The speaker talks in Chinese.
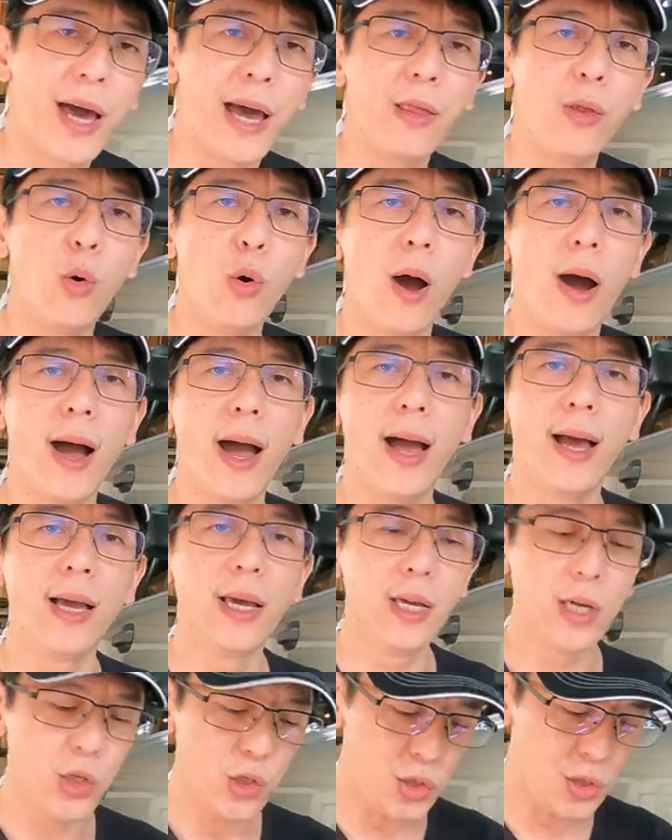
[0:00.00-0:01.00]
弹簧啊，
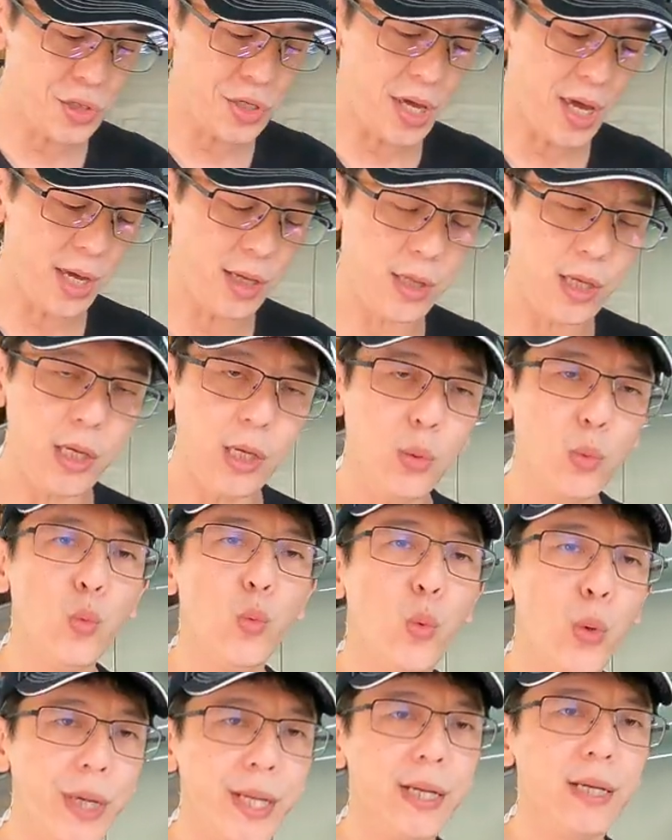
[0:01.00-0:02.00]
是 KT
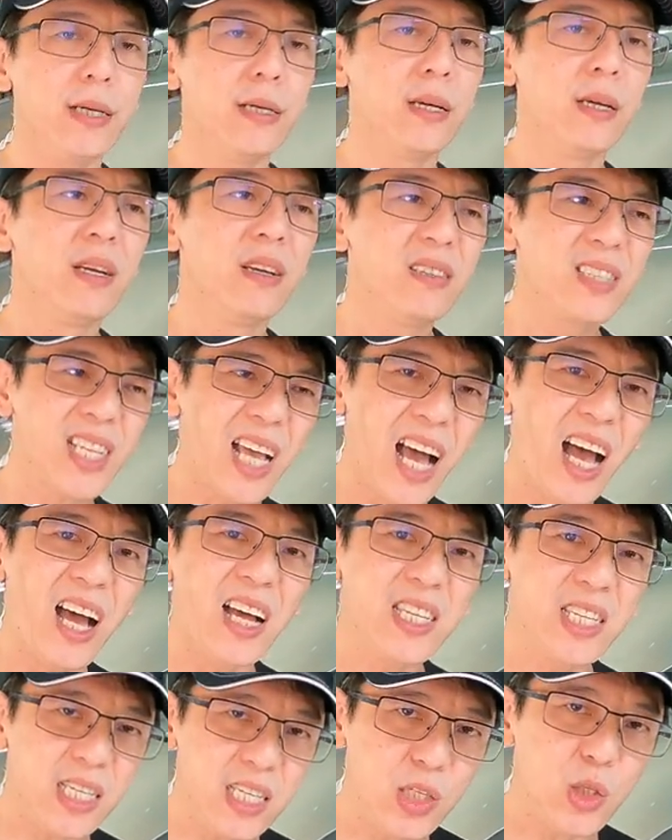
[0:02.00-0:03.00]
为了
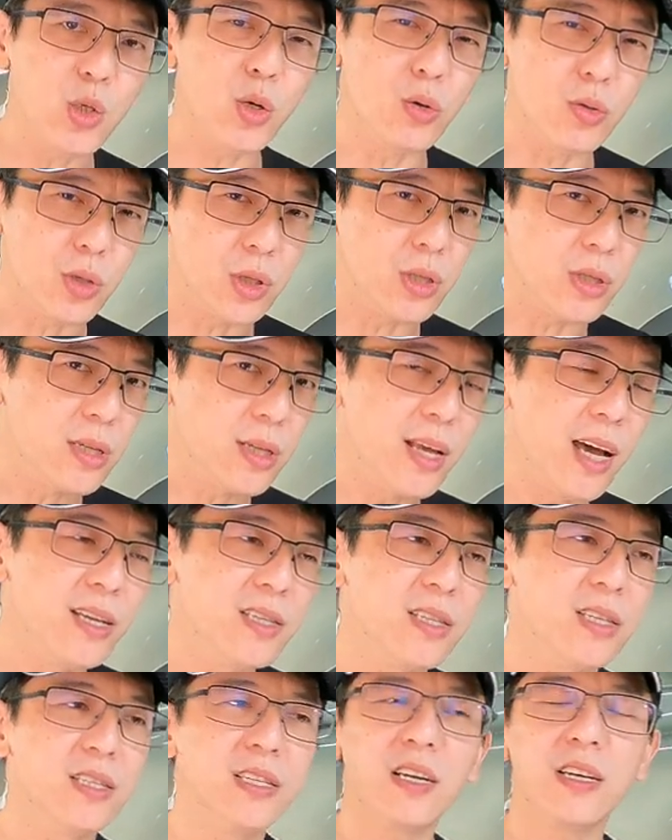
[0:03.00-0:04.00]
叉 C 九十这台
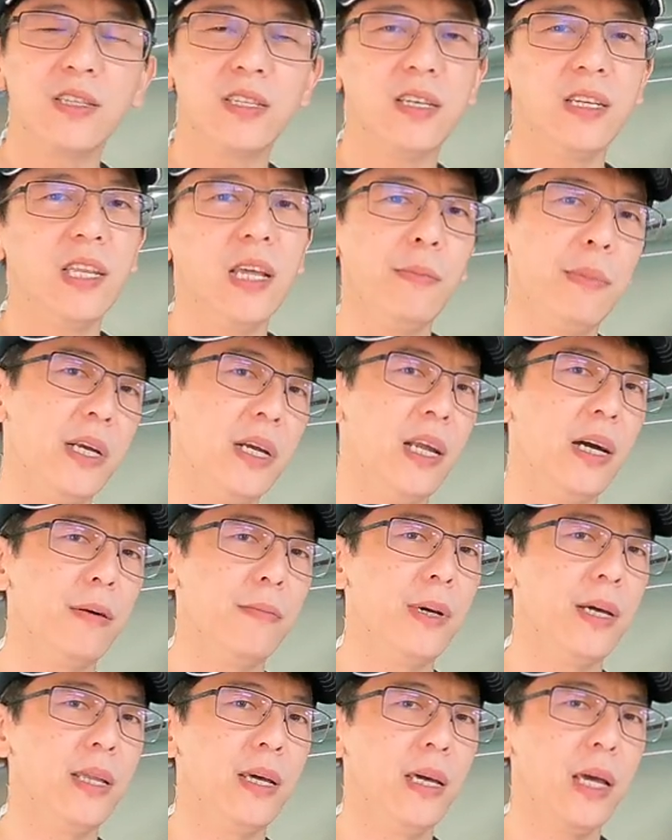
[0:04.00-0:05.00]
车，这个车那么冷
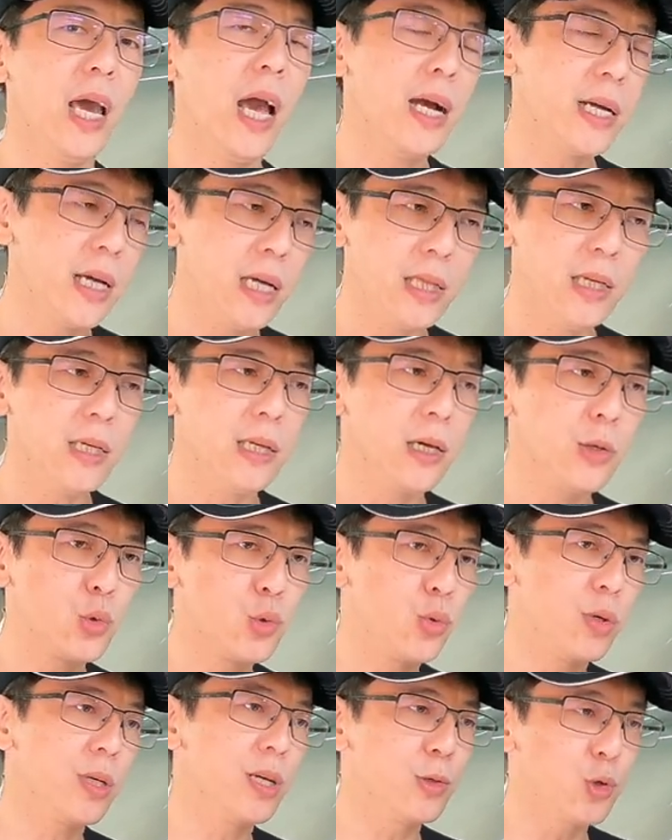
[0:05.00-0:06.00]
门诶，啊 KT 也
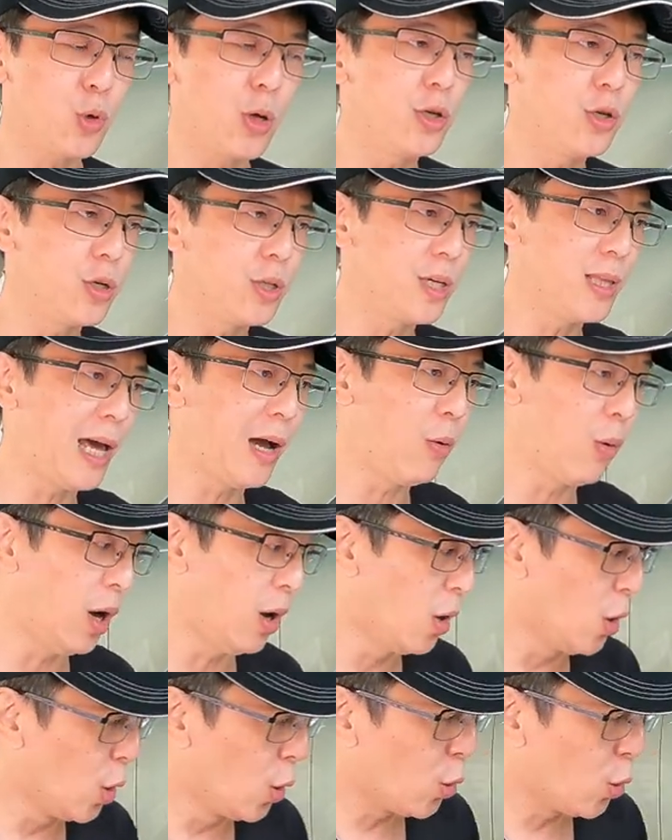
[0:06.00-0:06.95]
做一个专用的弹簧。